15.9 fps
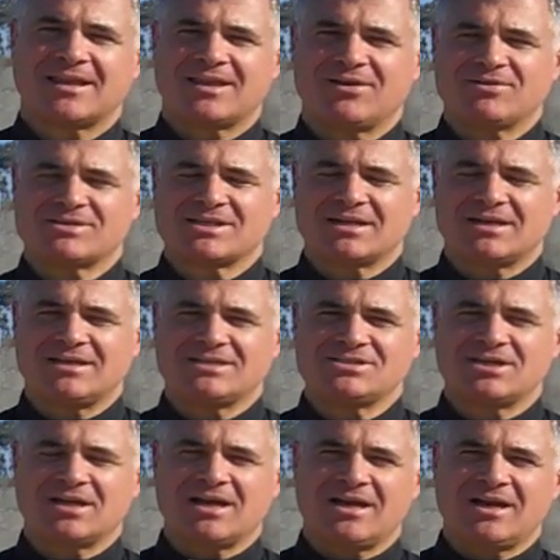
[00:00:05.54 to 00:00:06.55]
quiero
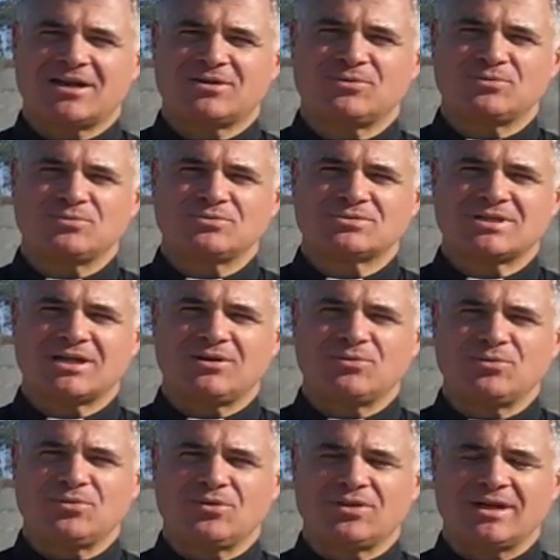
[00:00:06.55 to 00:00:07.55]
hacerles llegar un
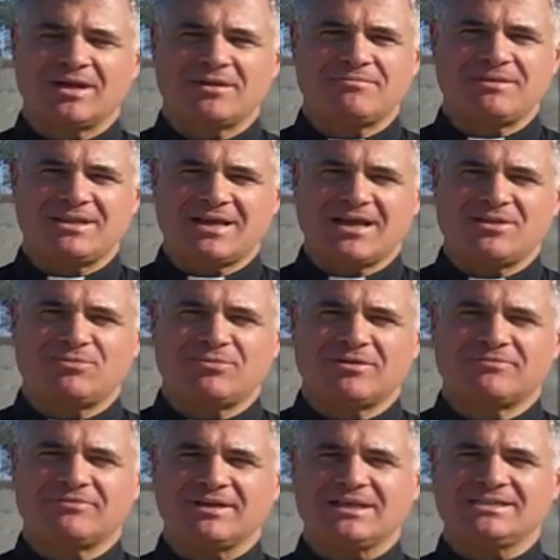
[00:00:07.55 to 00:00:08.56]
saludo de Navidad,
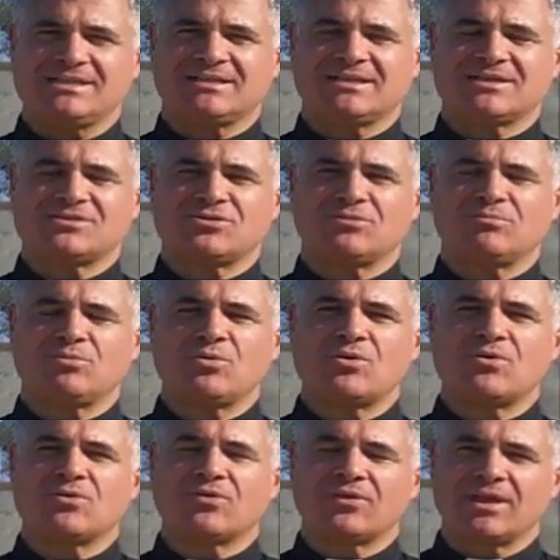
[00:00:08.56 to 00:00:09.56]
una felicitación muy
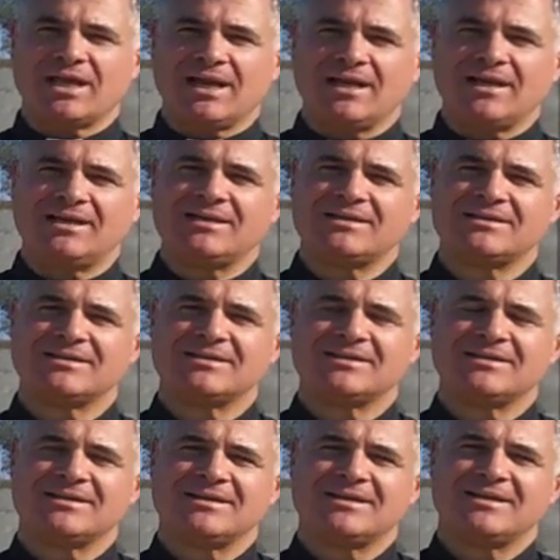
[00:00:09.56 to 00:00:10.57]
cordial.
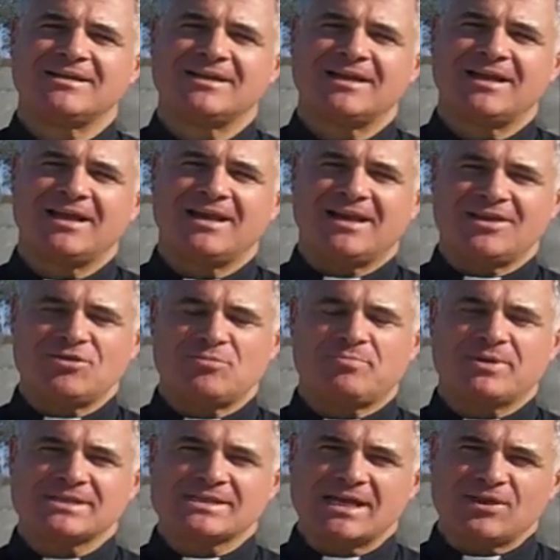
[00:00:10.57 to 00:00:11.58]
El año
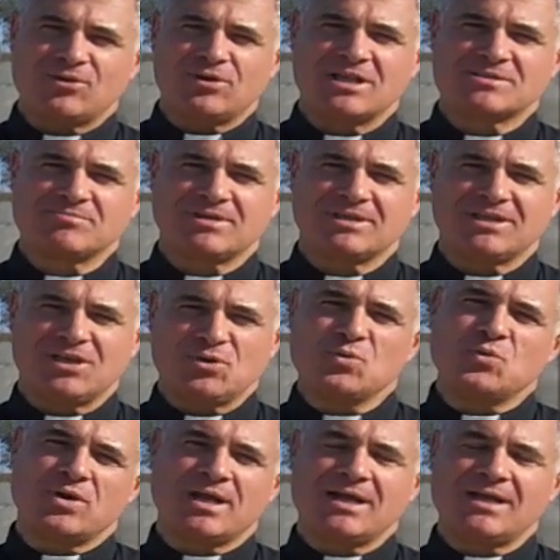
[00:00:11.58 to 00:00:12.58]
pasado les mandé
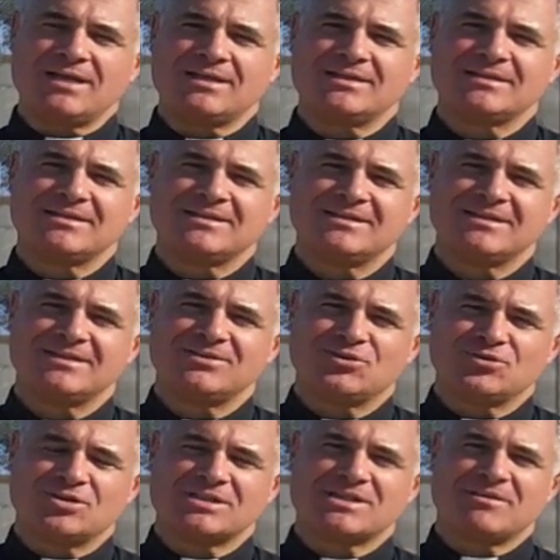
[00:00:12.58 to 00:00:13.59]
una
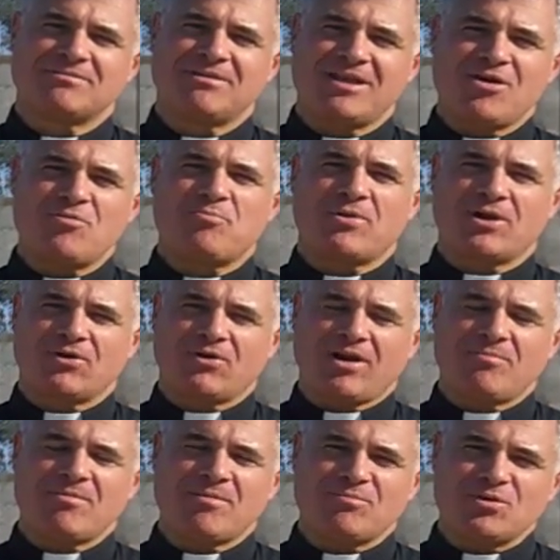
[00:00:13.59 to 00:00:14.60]
donde se veía un
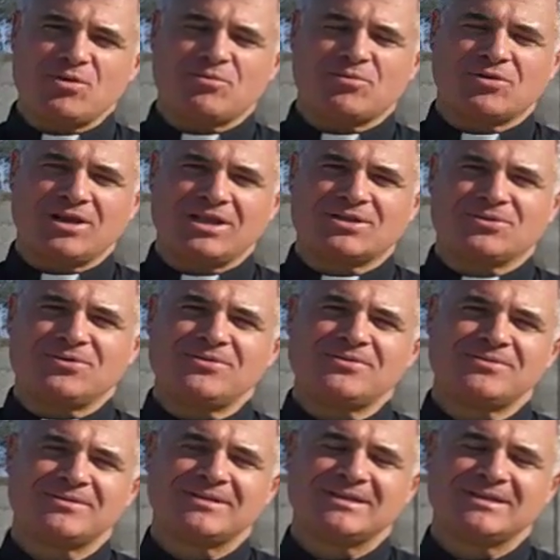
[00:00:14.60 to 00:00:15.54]
panorama muy bonito